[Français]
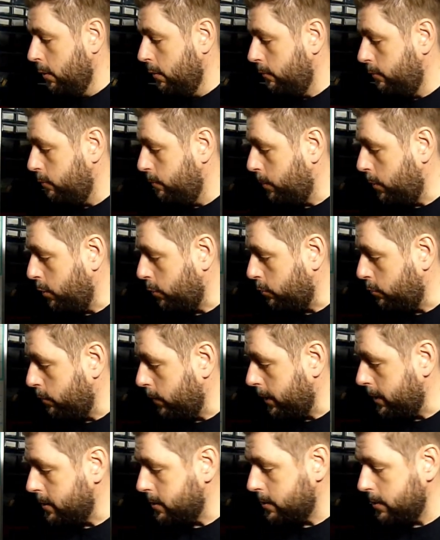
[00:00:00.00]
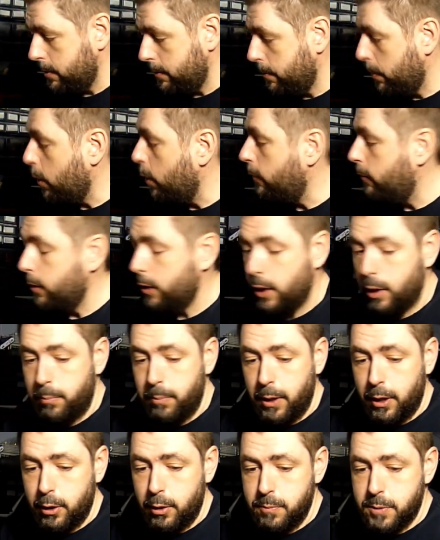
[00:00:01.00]
vous procurer ça. On va en
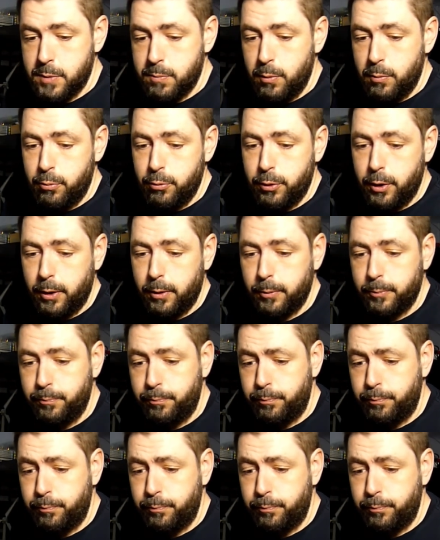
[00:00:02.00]
reparler un petit peu plus tard.